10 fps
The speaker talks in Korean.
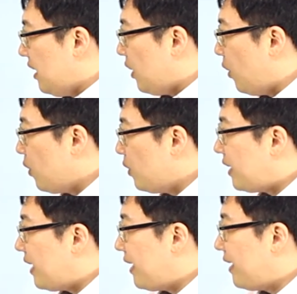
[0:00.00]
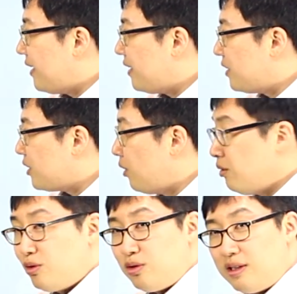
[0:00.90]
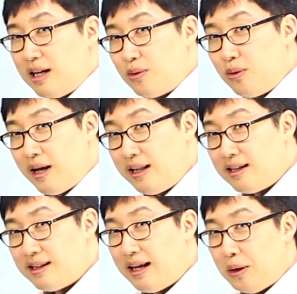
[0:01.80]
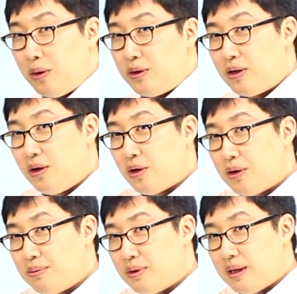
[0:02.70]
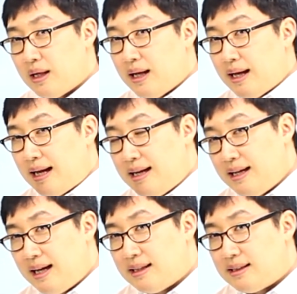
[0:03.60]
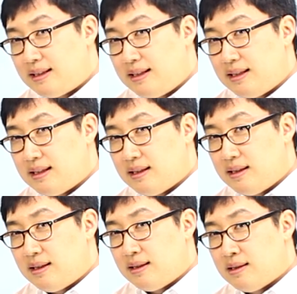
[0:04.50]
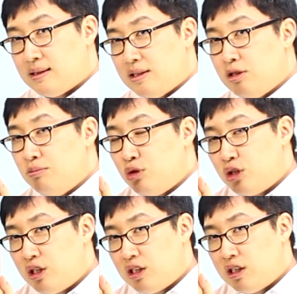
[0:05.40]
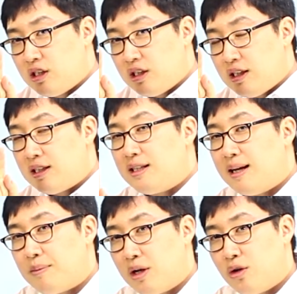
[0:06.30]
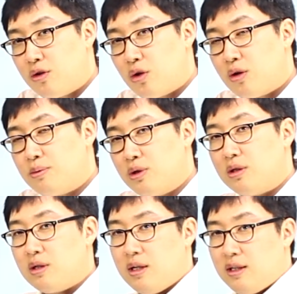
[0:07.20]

형용사의 성수라고 했는데 여기서 여러분 한 가지 어, 의문이 있다면 여러분은